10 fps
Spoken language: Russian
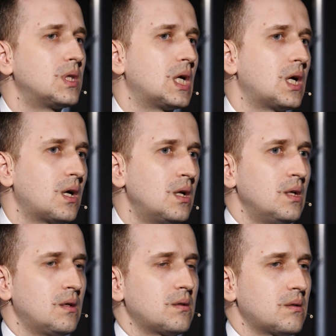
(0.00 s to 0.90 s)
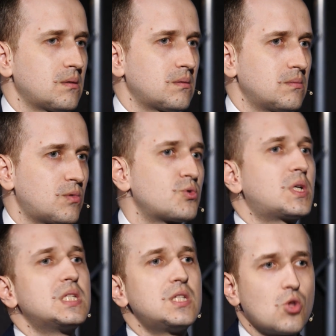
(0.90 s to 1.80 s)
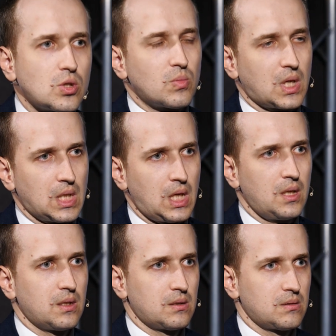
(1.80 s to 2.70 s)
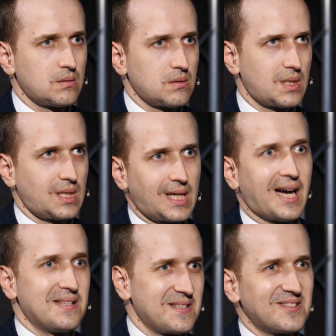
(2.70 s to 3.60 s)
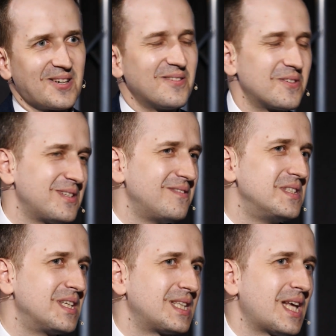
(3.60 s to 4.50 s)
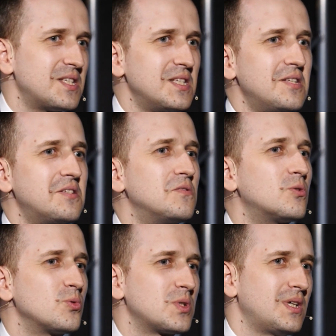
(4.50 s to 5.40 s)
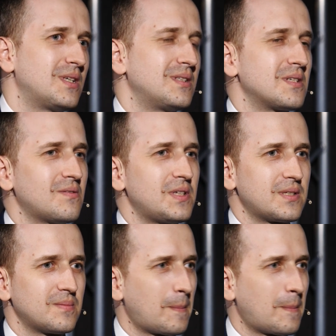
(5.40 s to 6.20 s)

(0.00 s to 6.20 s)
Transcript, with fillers: на э, русскоязычном канале ЦТК, Центрального телевидения Китая, CCTV русский назывался. Не